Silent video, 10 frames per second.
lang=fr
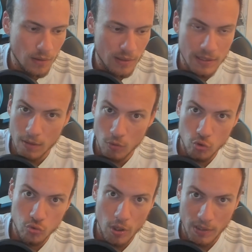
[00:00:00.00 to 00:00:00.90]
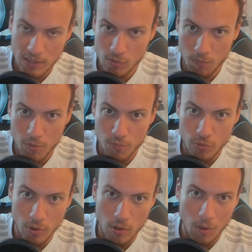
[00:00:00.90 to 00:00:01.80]
et aux joueurs qui sont un peu
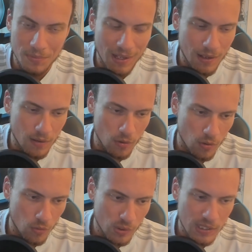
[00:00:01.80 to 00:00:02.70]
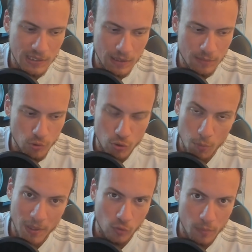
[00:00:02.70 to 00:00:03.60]
plus lambda ou qui débutent, de
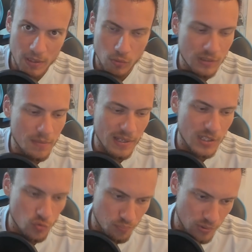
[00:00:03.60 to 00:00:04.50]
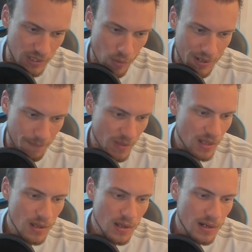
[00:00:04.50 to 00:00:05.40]
pas tomber contre des mecs qui jouent depuis des one.
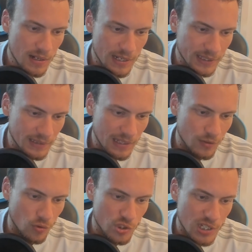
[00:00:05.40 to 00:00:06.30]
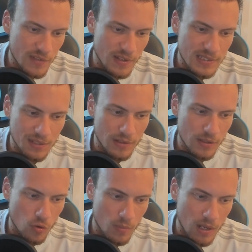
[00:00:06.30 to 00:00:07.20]
Les critères de recherche d'adversaires dans les
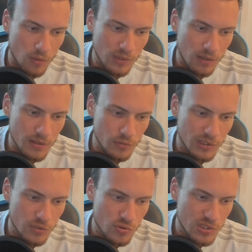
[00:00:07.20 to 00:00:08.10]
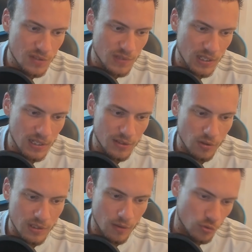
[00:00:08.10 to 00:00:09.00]
combats en ligne ont été justifiés.
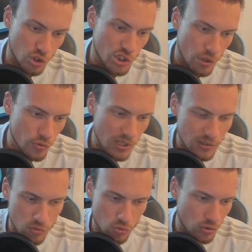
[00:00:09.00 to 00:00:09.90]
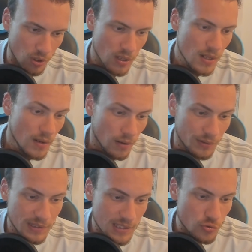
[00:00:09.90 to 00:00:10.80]
Dorénavant, j'ai déjà lu ça, c'est sucre. Euh,
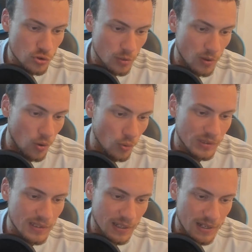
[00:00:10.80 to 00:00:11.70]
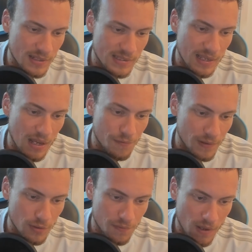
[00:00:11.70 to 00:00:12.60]
des ajustements ont été réalisés
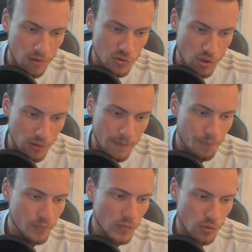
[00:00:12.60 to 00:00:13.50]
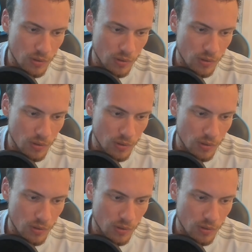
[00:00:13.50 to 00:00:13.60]
afin de faire en sorte que